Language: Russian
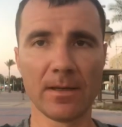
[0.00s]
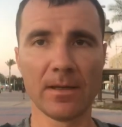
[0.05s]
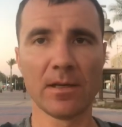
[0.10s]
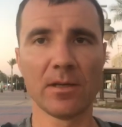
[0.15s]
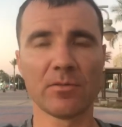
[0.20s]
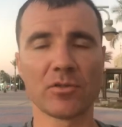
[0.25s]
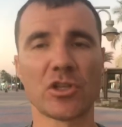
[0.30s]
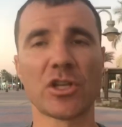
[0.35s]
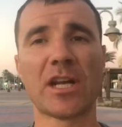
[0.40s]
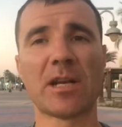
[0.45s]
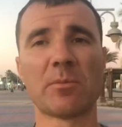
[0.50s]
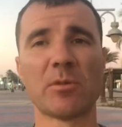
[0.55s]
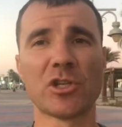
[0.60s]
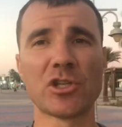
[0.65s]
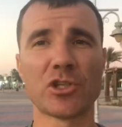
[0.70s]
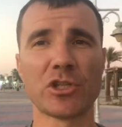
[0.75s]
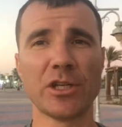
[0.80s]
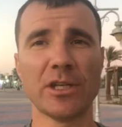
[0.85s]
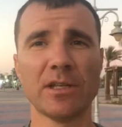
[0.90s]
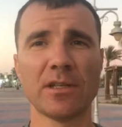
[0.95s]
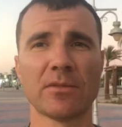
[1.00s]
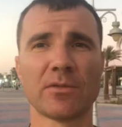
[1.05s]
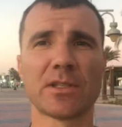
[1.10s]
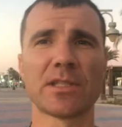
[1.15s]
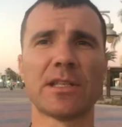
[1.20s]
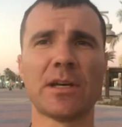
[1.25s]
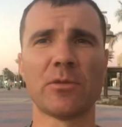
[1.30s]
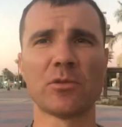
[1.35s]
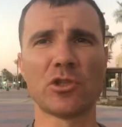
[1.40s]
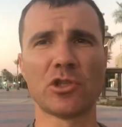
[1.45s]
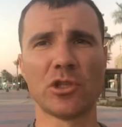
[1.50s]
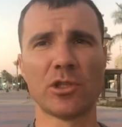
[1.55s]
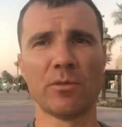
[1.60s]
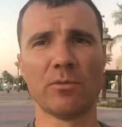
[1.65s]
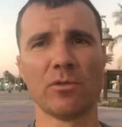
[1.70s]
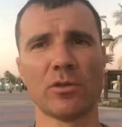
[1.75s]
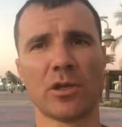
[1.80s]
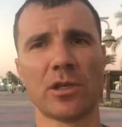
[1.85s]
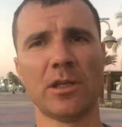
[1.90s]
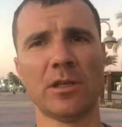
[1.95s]
В Шарм-эль-Шейхе в основном
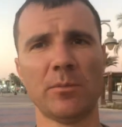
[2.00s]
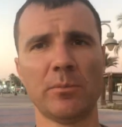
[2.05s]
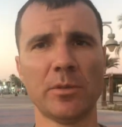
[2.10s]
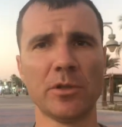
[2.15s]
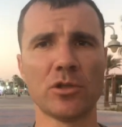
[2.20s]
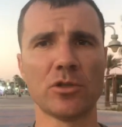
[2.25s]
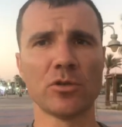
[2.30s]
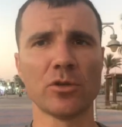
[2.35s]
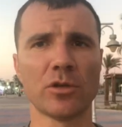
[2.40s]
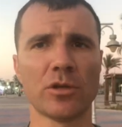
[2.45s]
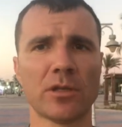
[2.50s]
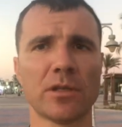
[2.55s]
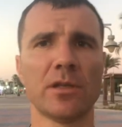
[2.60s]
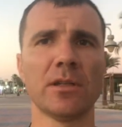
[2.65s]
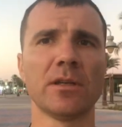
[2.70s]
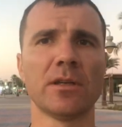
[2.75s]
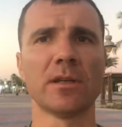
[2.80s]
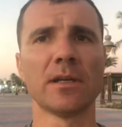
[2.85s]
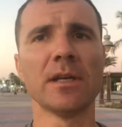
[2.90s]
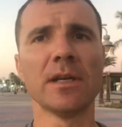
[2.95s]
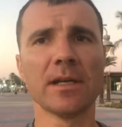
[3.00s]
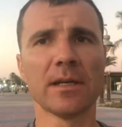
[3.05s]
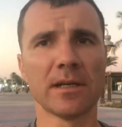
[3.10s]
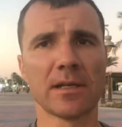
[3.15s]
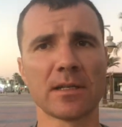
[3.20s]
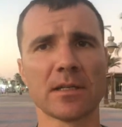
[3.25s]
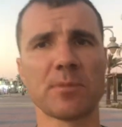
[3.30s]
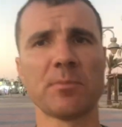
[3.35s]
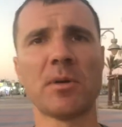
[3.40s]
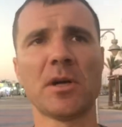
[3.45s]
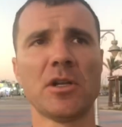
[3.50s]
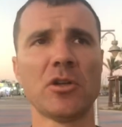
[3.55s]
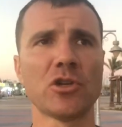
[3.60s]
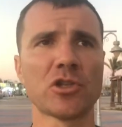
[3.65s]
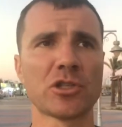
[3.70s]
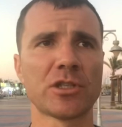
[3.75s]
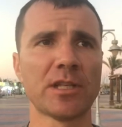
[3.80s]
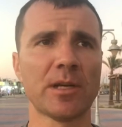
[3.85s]
четверки и пятерки расположены,